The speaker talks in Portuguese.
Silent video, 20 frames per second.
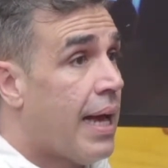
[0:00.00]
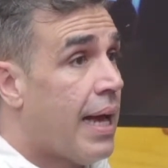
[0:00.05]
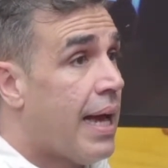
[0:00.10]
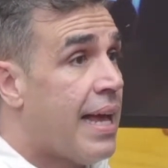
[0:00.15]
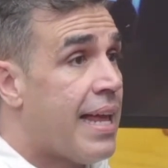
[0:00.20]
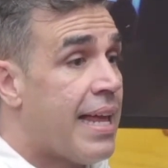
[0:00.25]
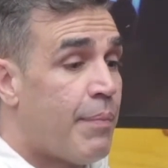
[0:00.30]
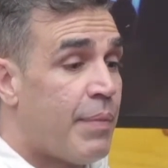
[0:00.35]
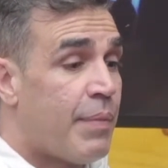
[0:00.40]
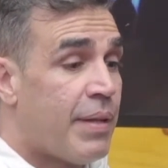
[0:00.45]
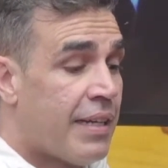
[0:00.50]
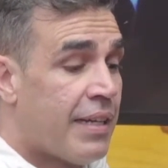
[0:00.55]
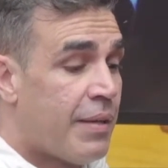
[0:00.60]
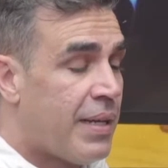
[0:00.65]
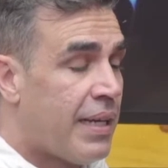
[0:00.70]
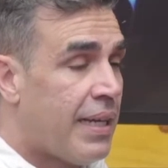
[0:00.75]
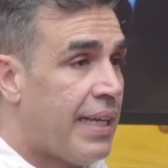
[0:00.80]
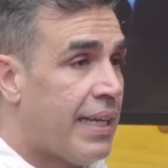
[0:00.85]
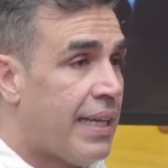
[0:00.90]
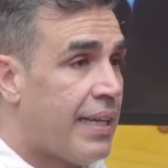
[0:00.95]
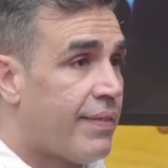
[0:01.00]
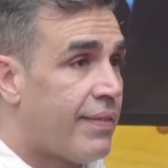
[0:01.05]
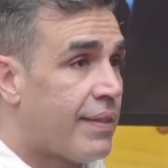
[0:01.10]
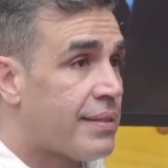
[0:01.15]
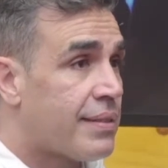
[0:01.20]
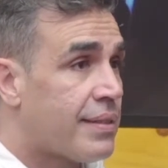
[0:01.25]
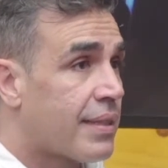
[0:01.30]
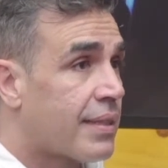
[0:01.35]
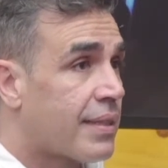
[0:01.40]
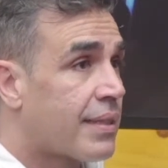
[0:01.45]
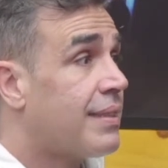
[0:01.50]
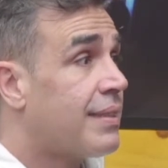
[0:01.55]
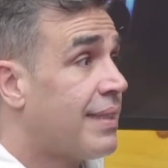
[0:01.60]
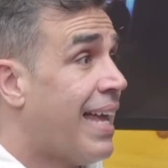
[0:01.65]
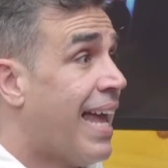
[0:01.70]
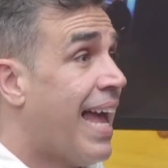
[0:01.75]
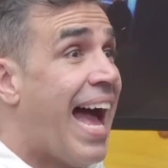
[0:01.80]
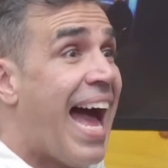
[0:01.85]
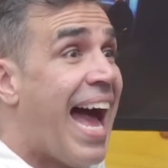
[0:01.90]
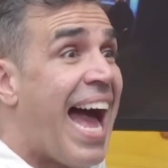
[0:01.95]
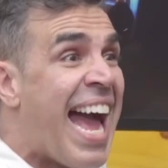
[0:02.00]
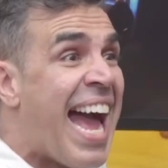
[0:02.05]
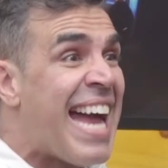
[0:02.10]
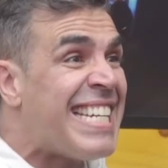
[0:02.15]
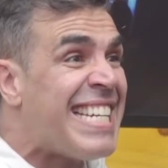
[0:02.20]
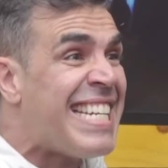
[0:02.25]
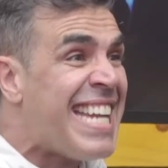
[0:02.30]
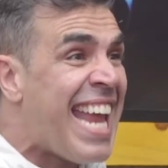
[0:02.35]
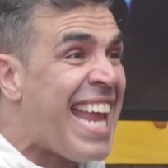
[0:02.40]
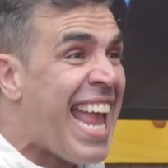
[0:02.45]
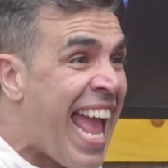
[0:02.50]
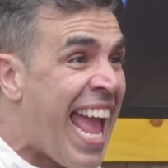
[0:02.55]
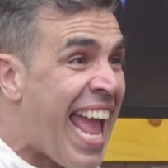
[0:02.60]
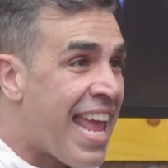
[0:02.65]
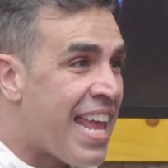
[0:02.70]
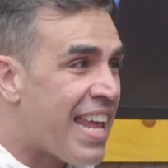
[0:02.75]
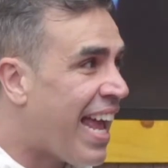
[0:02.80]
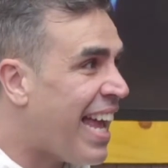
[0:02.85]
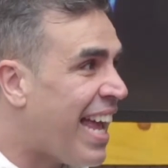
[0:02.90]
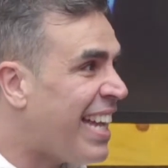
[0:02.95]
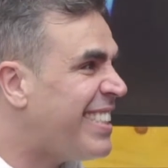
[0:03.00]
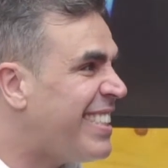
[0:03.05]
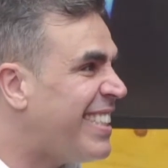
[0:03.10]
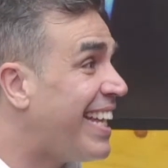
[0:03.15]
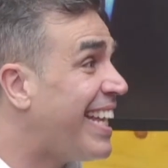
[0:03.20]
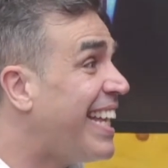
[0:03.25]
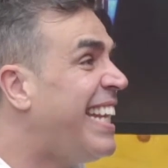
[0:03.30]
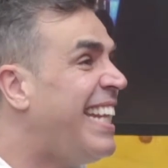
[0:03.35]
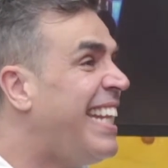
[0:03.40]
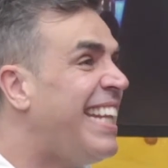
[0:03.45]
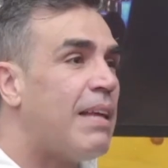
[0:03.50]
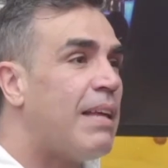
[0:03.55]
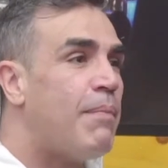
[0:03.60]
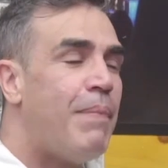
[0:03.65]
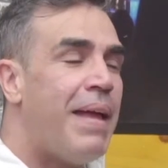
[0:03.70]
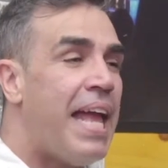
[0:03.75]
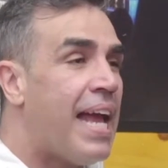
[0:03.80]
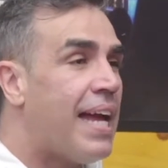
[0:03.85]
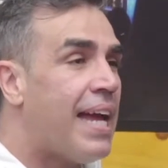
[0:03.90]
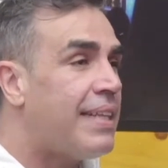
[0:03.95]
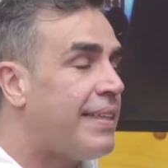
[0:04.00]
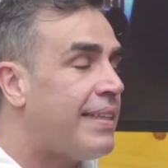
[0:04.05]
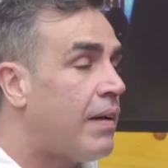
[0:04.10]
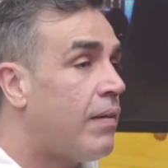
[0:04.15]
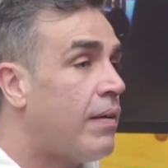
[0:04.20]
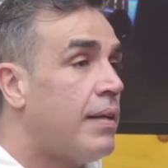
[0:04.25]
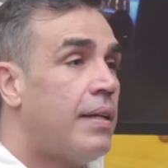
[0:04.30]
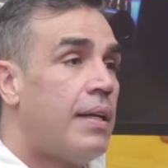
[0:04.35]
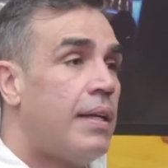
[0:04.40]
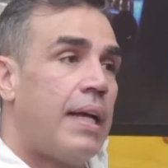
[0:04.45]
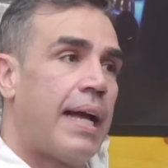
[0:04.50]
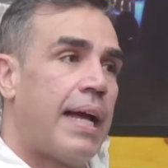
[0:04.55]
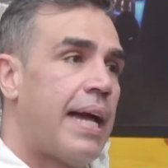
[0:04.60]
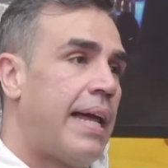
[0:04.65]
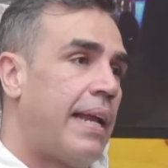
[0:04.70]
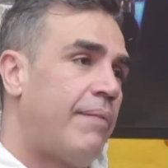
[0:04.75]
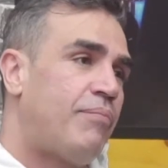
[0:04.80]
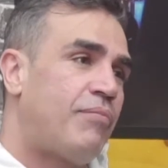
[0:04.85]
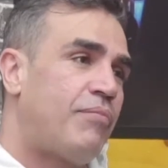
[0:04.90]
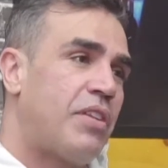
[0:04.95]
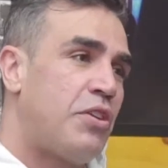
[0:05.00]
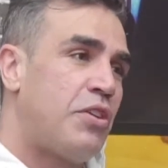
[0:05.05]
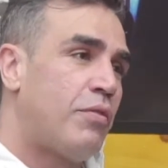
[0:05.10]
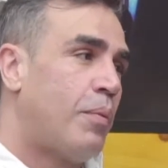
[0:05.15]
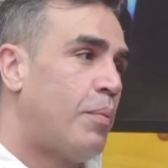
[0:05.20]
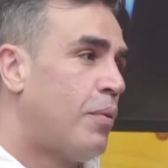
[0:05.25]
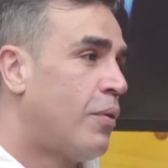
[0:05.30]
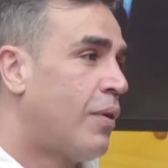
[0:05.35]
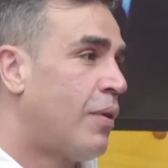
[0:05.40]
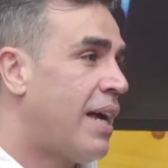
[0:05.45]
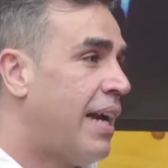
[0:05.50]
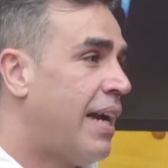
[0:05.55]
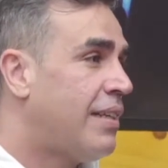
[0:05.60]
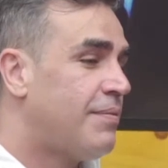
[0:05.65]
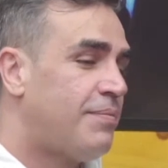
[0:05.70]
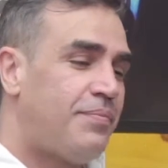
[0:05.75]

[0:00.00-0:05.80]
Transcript: Aí a menina me liga e fala assim: Achei! Achei! Grita, berra e tal. Cara, a gente foi pro lugar.